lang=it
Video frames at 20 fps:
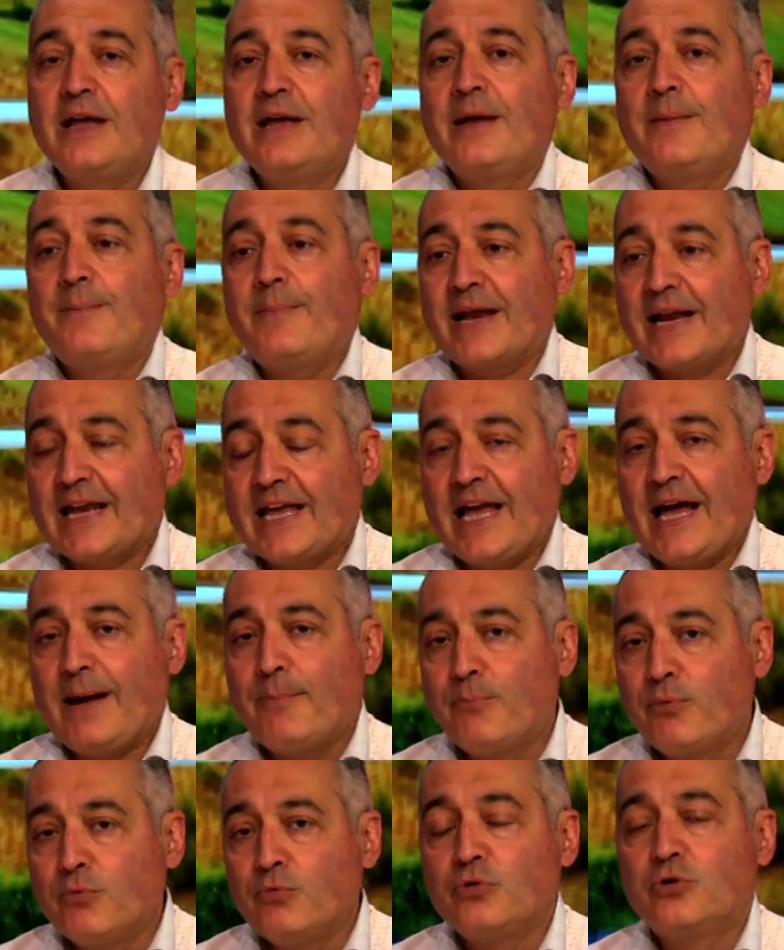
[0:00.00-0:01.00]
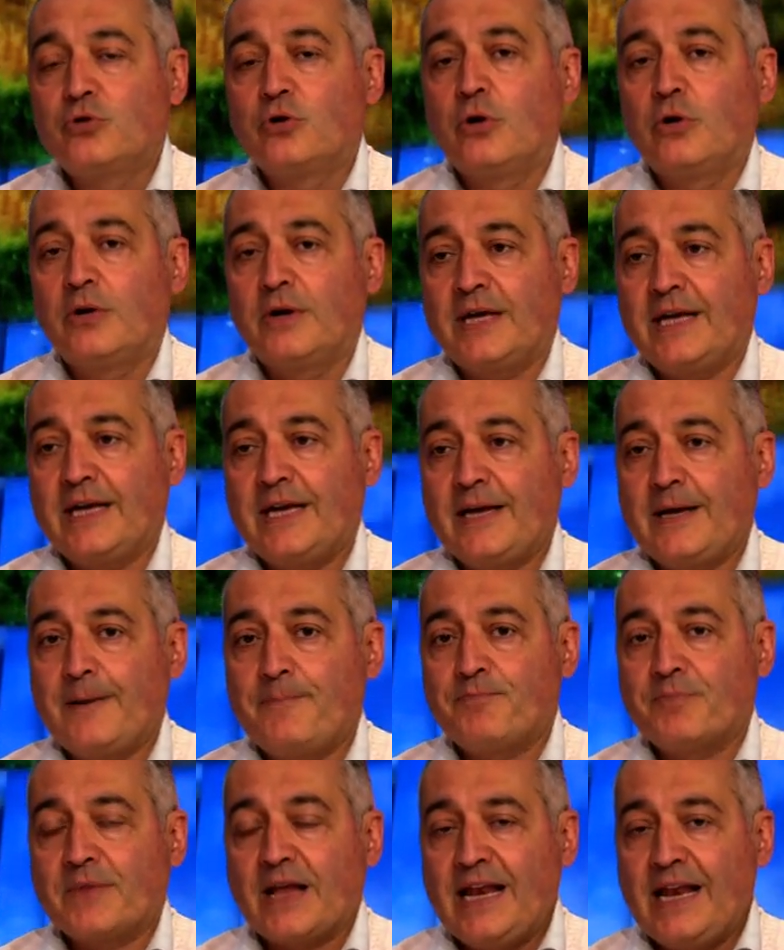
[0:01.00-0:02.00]
perché appunto
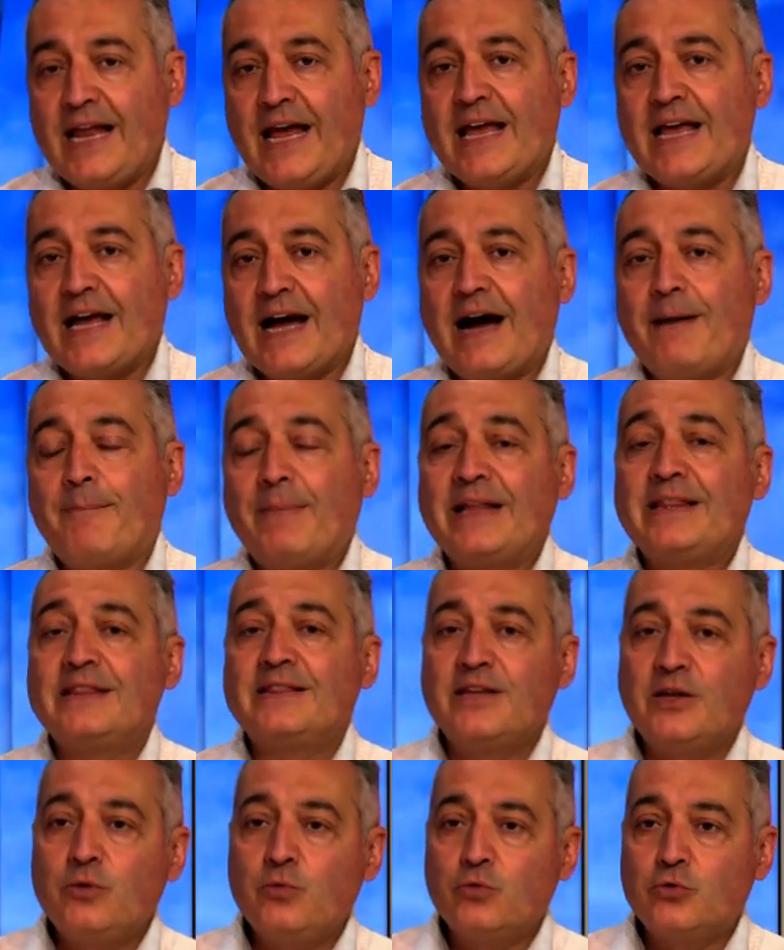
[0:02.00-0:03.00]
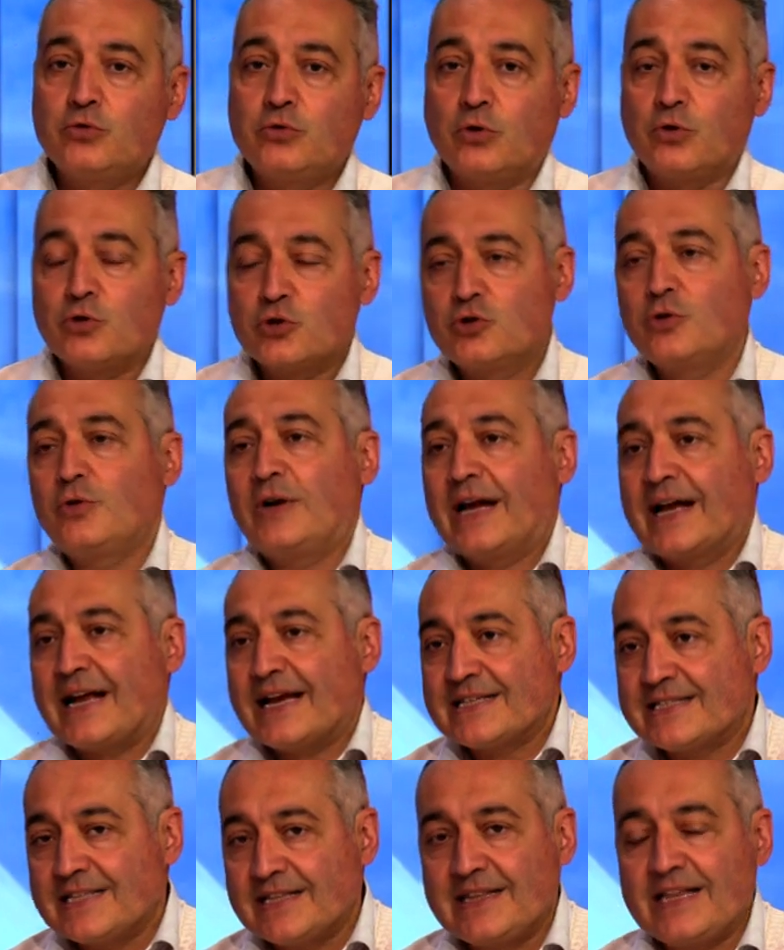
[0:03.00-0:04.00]
ehm, lei ha mantenuto non solo la
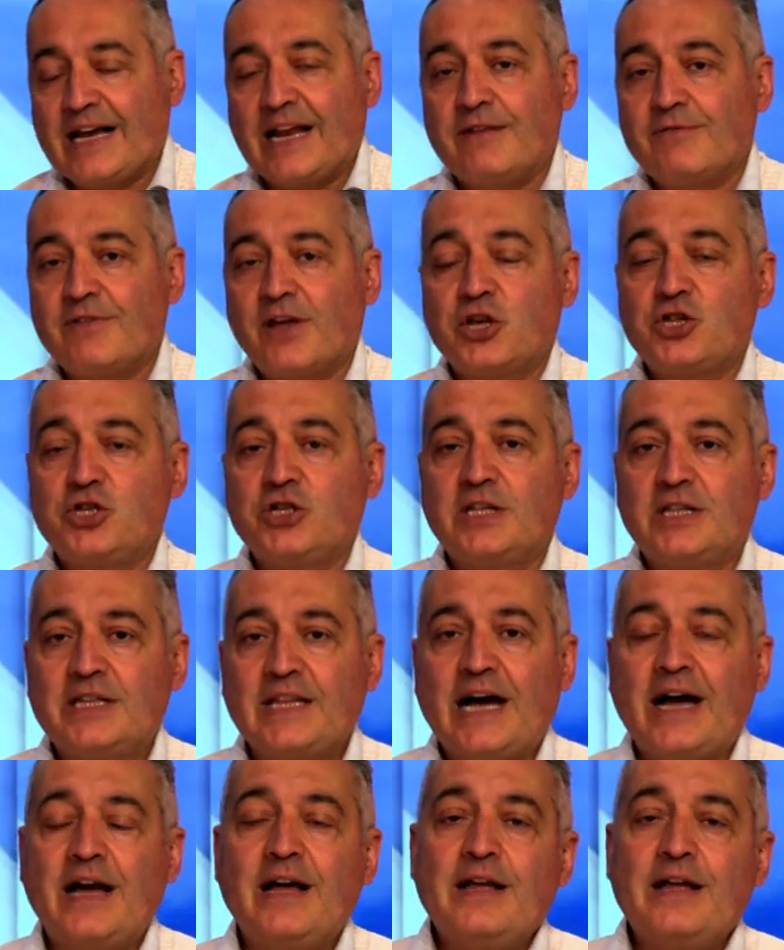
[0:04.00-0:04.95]
castità, la verginità,